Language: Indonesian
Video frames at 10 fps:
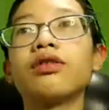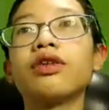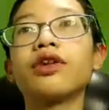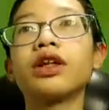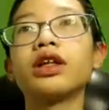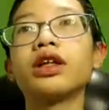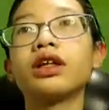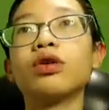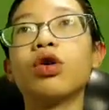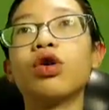Wilfred
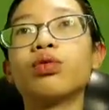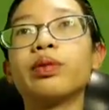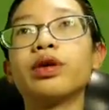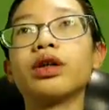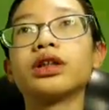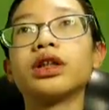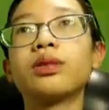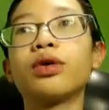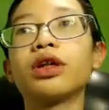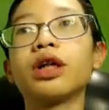Nindi oh berhasil di
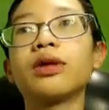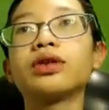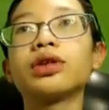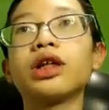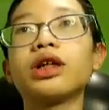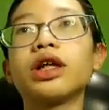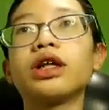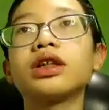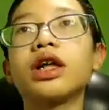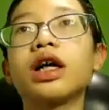body tadi maksudnya dan
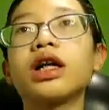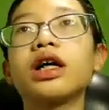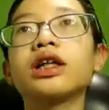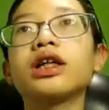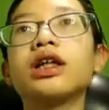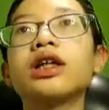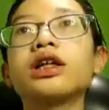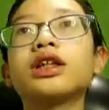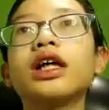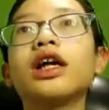kali ini serangan
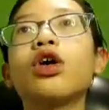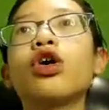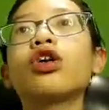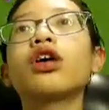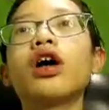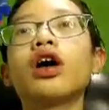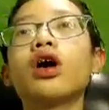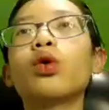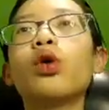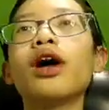lagi Sian Long
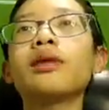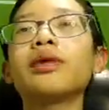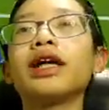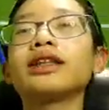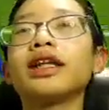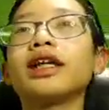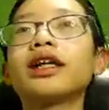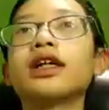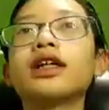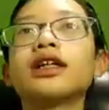luar biasa
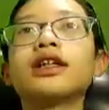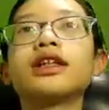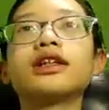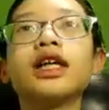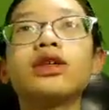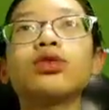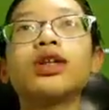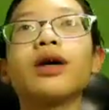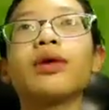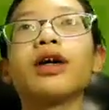satu
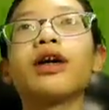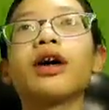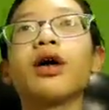sama